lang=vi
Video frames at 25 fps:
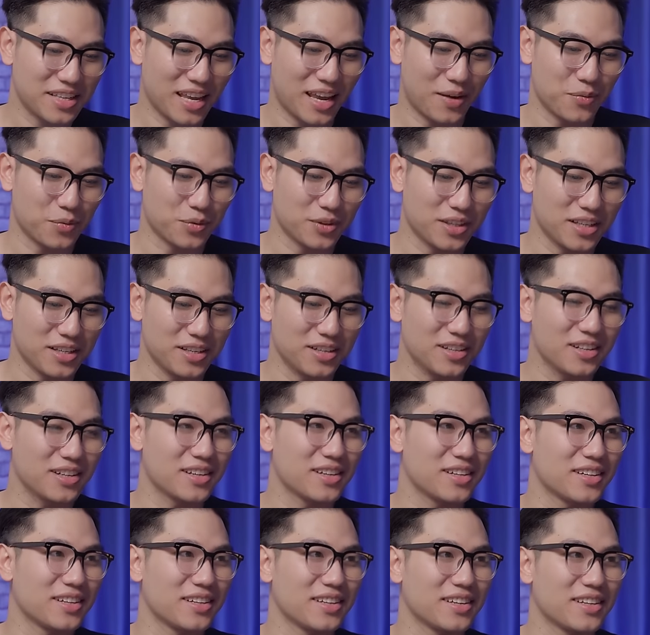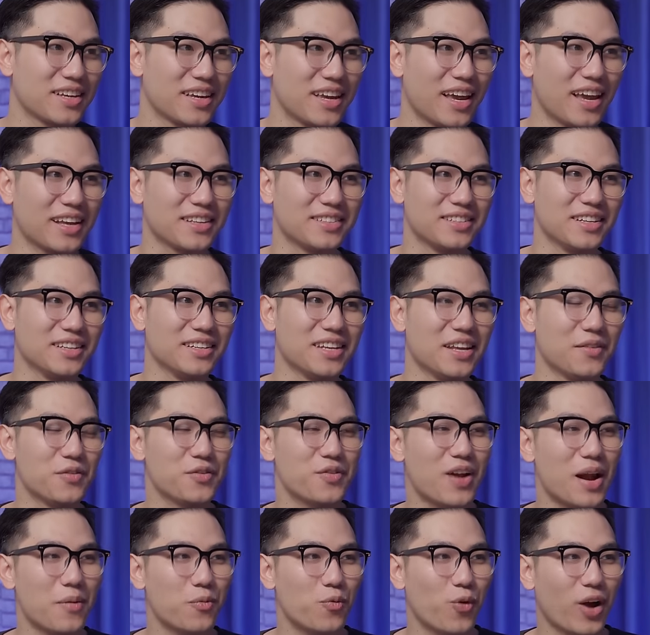sẻ một tí là cái cái hành trình đến
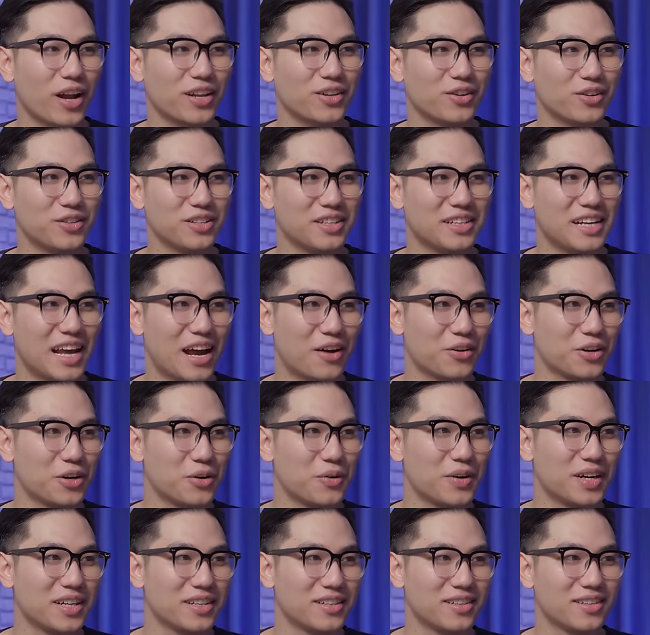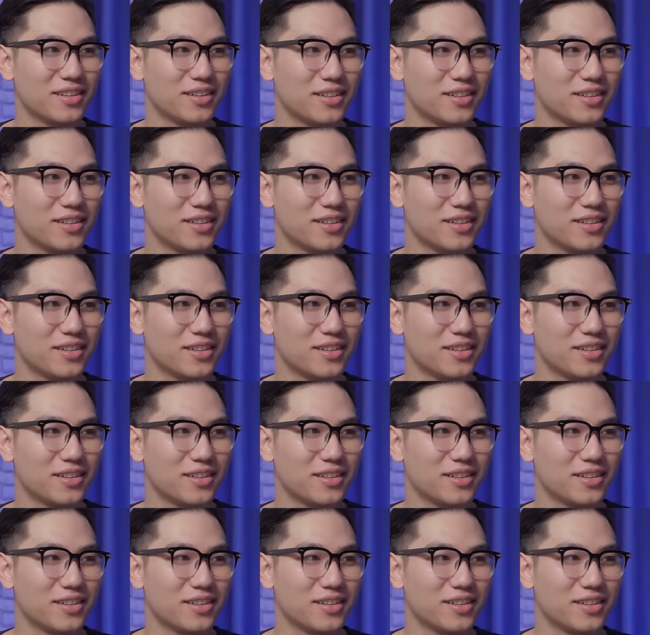với rap của anh nó như thế nào đúng không ạ?